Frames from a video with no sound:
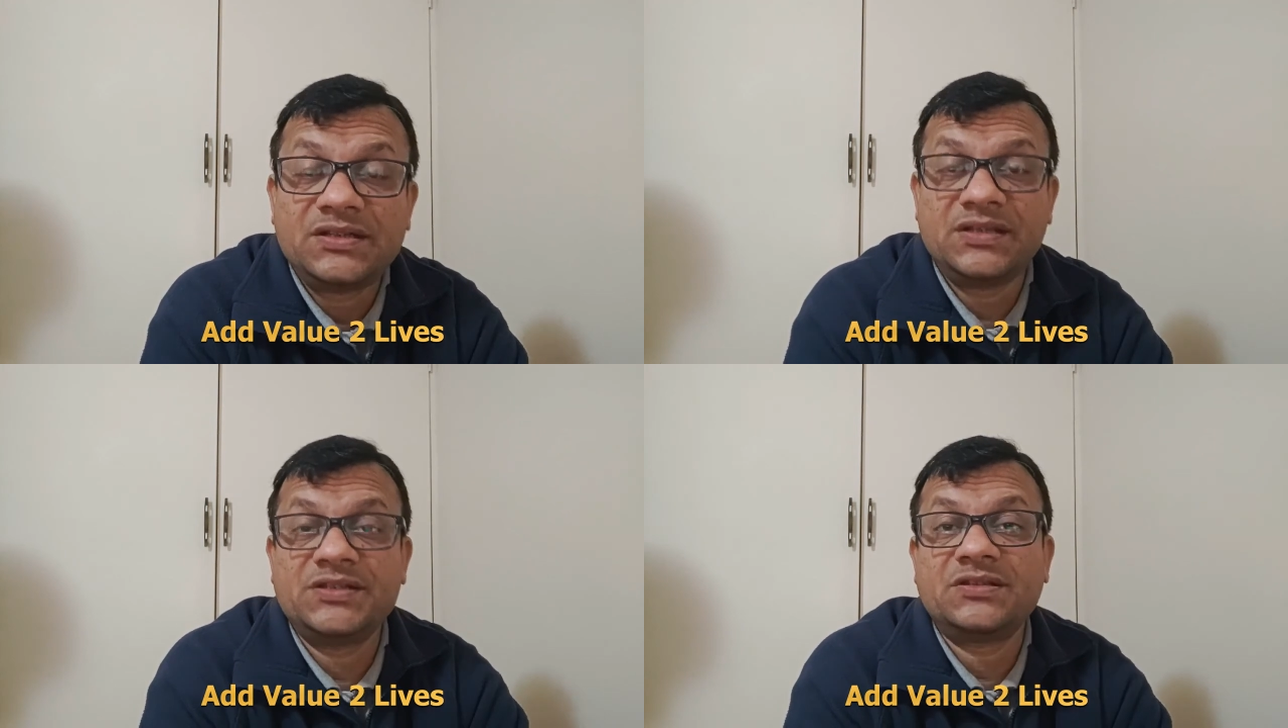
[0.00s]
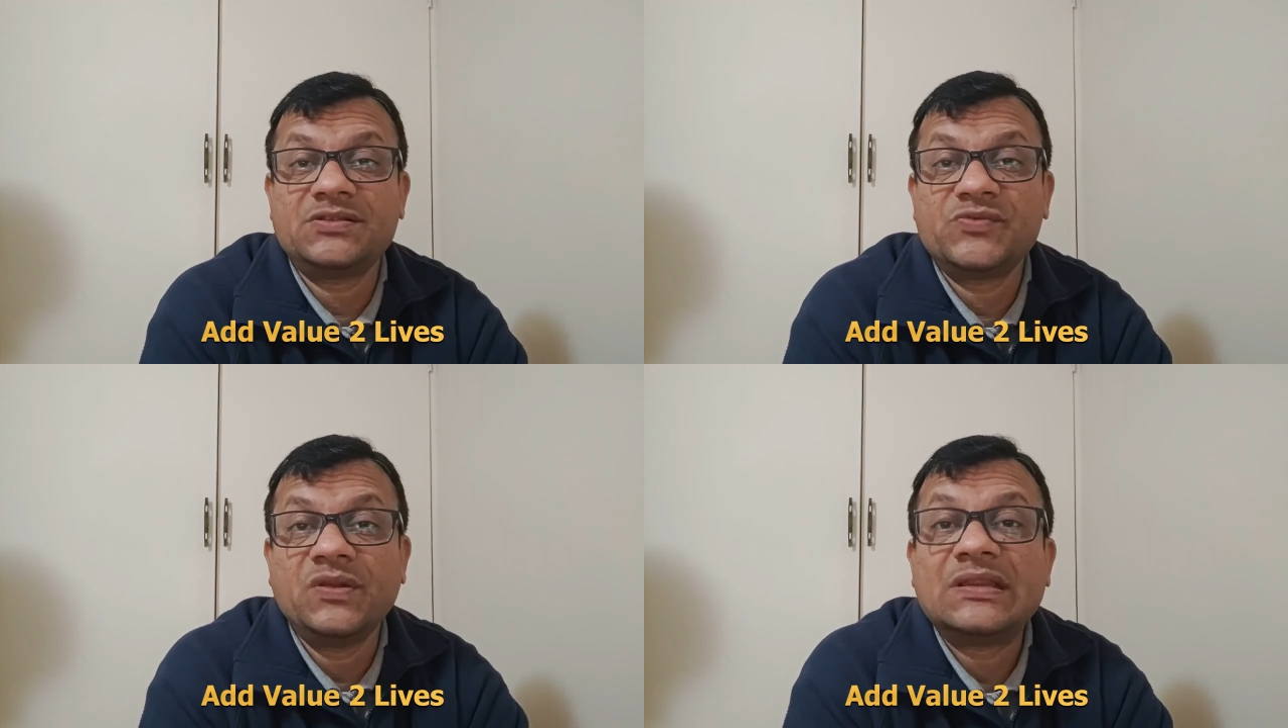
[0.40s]

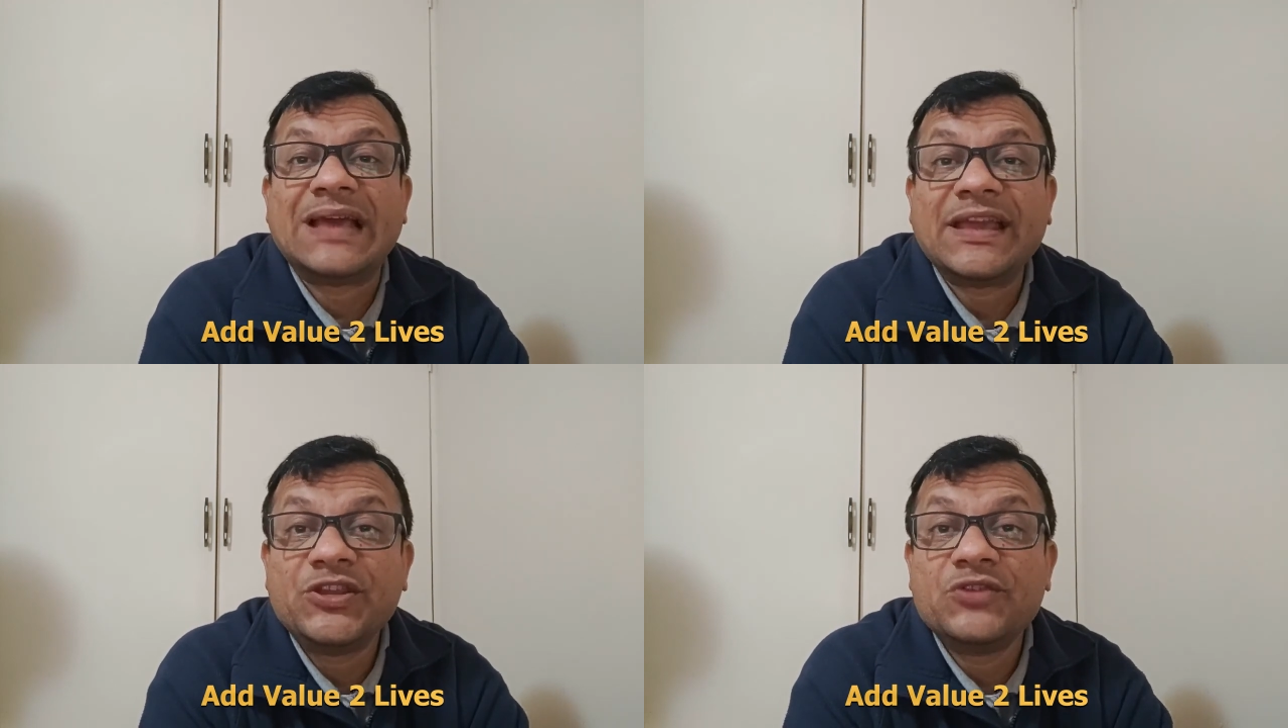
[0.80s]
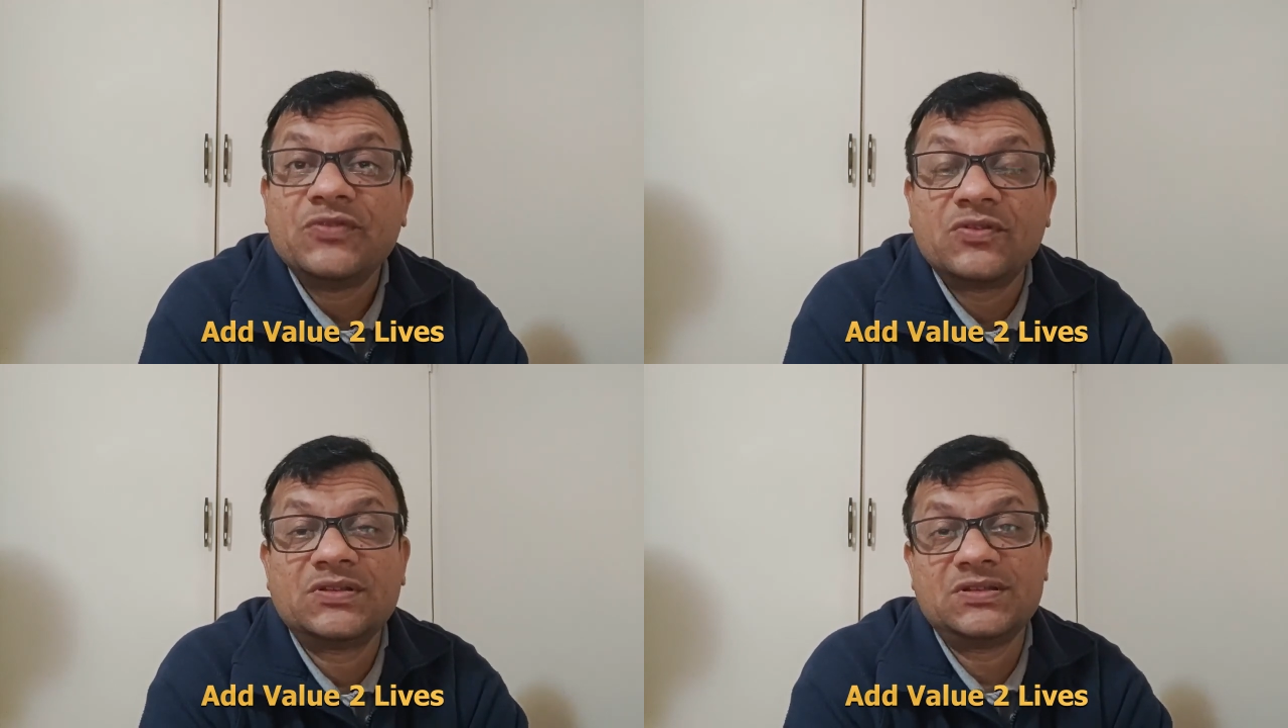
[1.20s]
जनरेशन विल थैंक
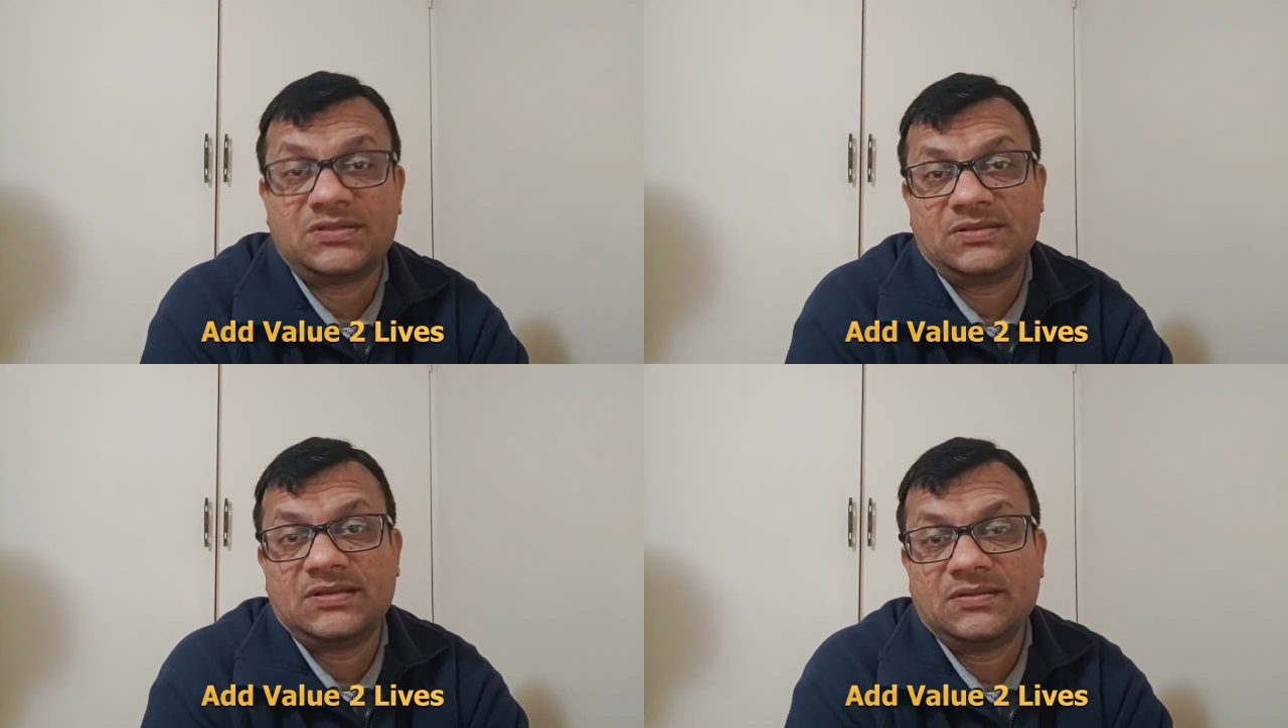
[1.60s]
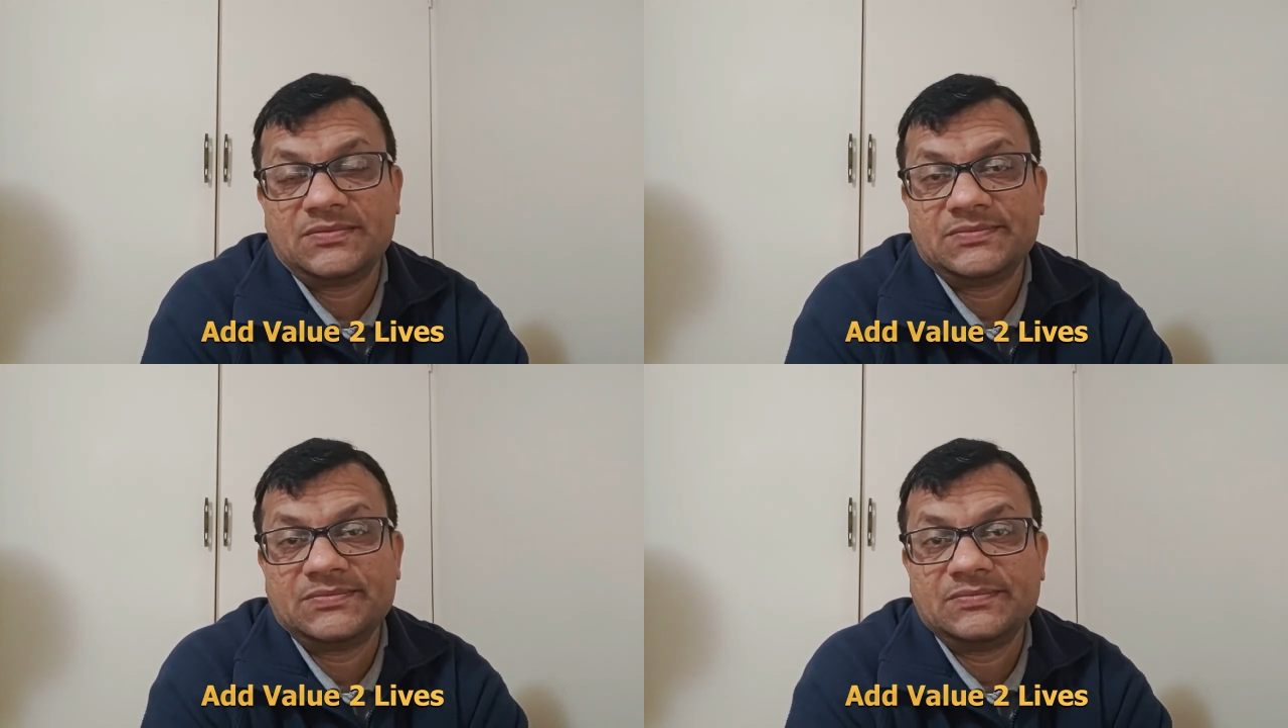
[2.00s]
यू फॉर दिस
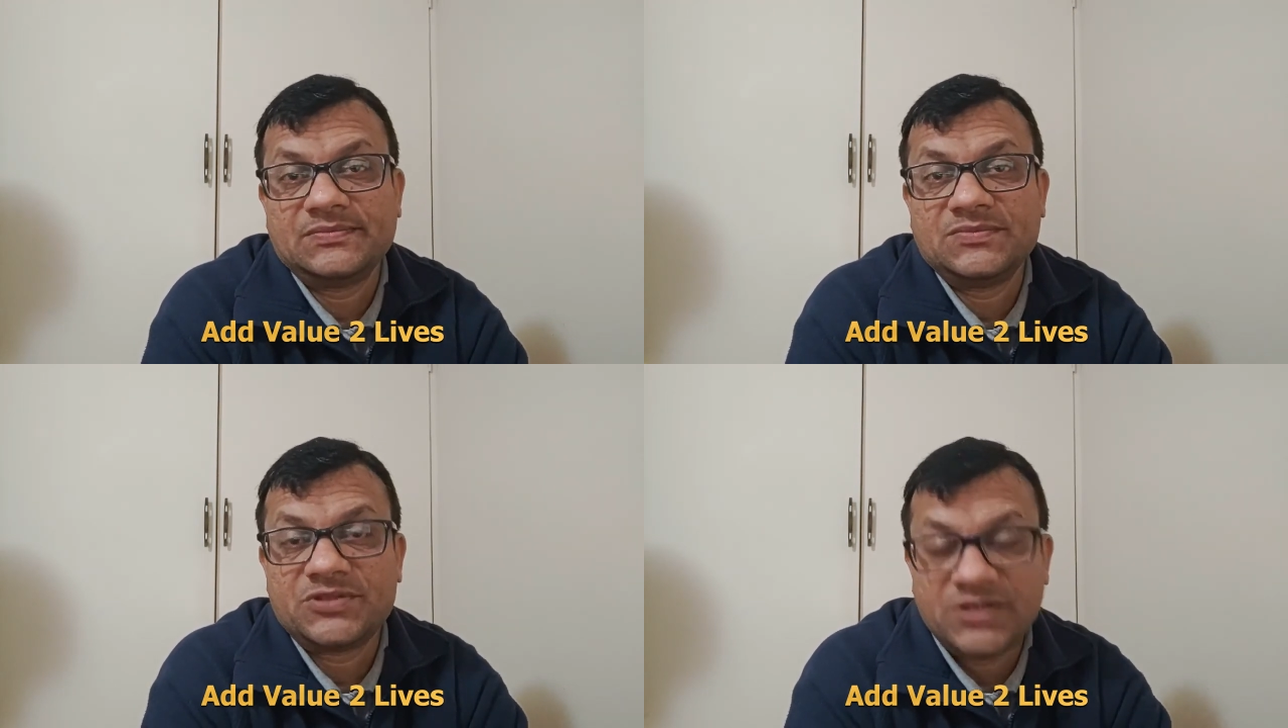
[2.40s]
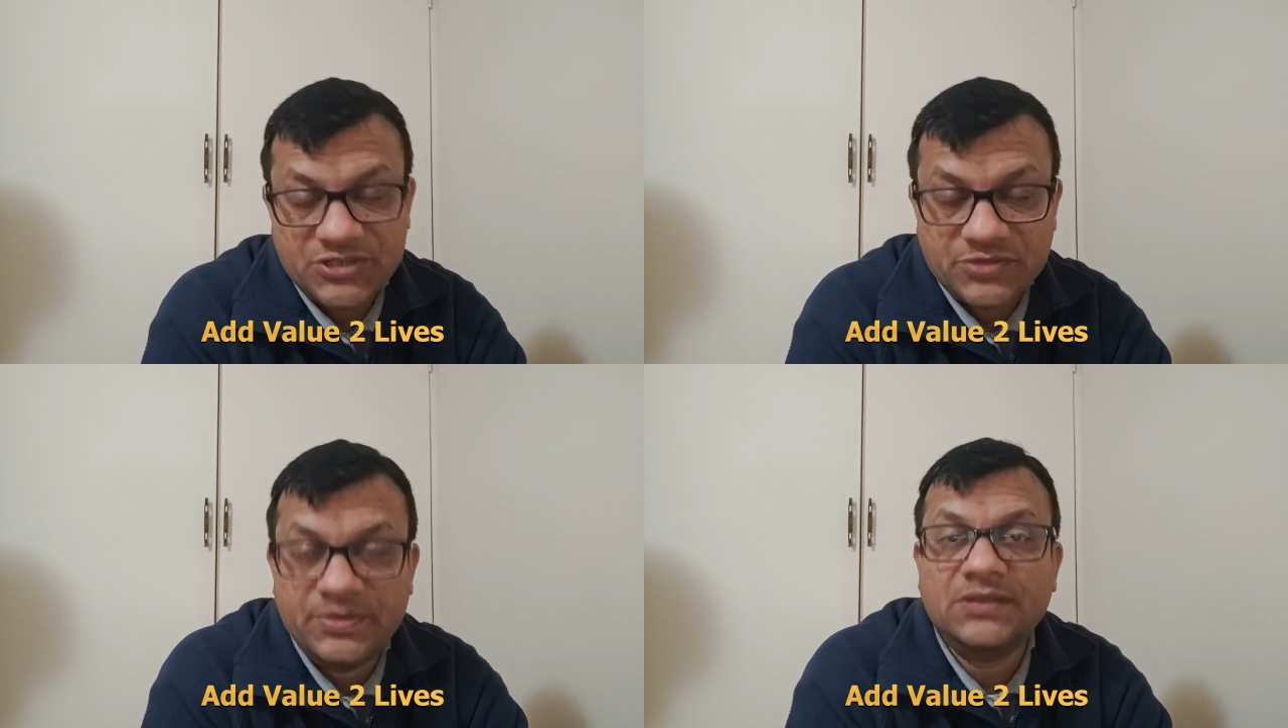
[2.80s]

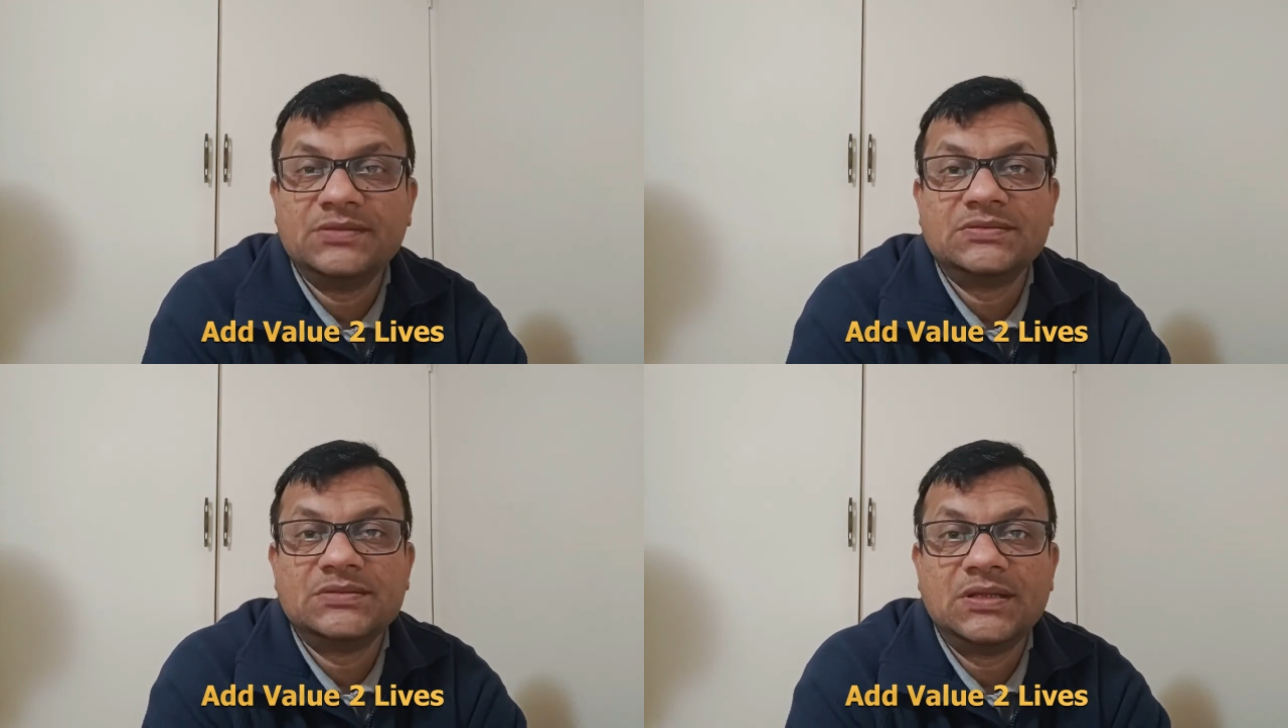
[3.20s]
ट्रस्ट मी